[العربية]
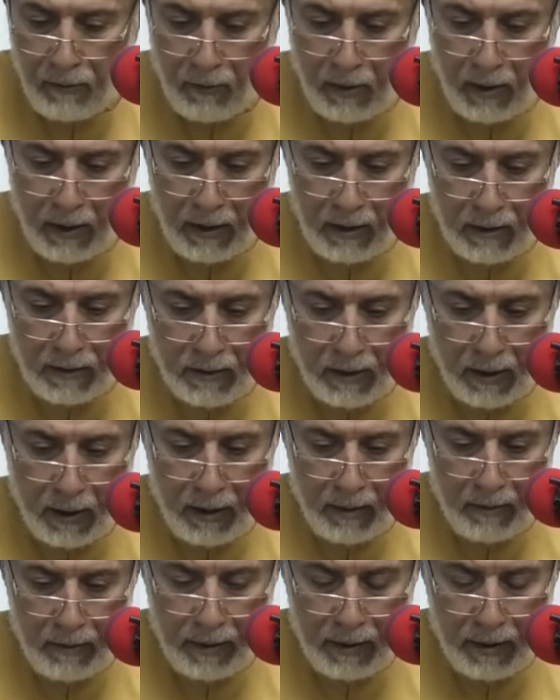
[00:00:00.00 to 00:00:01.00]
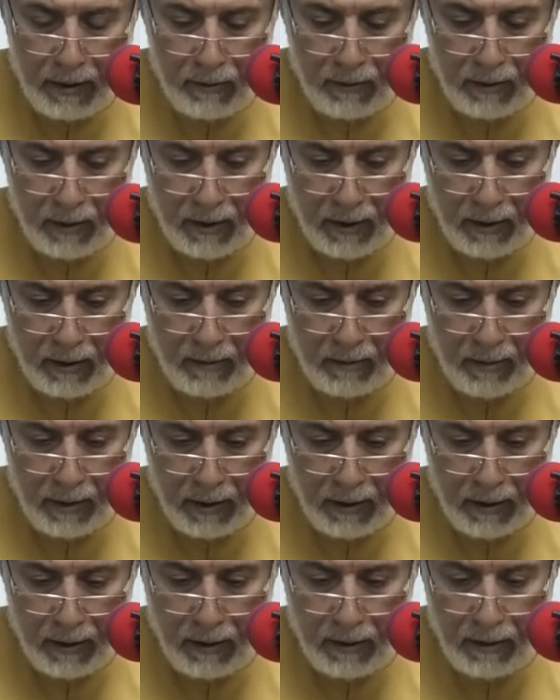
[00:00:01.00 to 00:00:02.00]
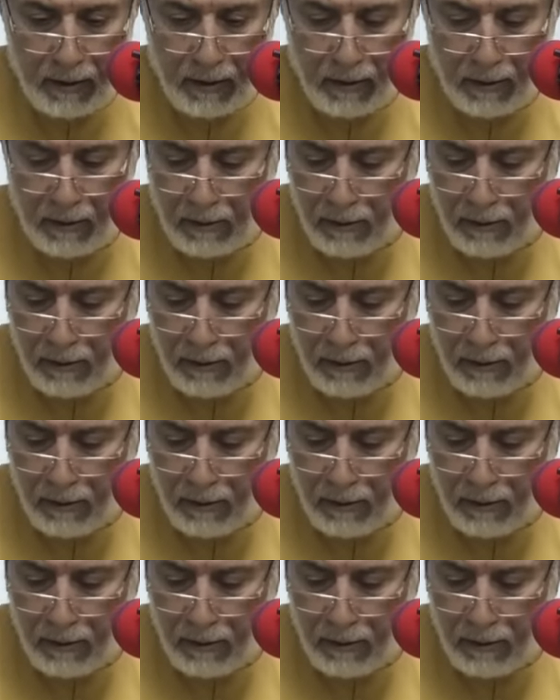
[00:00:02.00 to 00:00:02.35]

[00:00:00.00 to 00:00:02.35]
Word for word: وعلى صحابته والتابعين